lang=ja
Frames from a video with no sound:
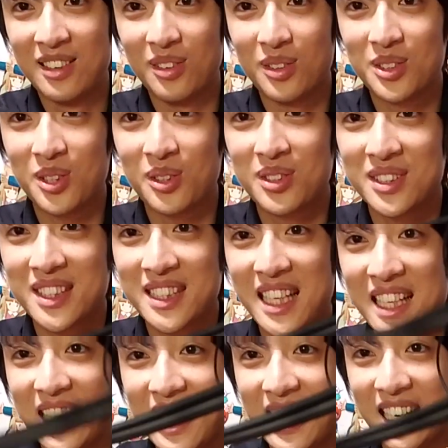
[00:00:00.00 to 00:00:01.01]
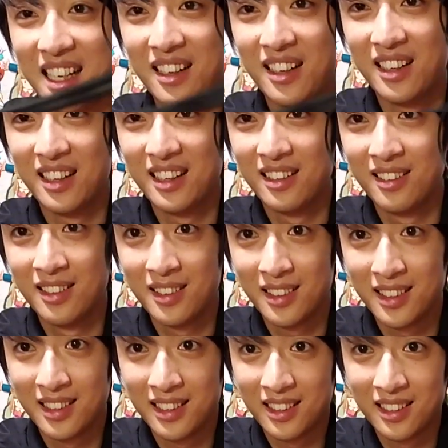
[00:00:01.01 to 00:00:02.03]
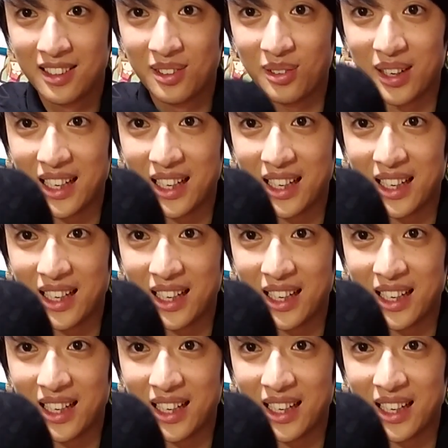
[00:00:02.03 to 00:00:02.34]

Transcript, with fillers: この直付けで、こ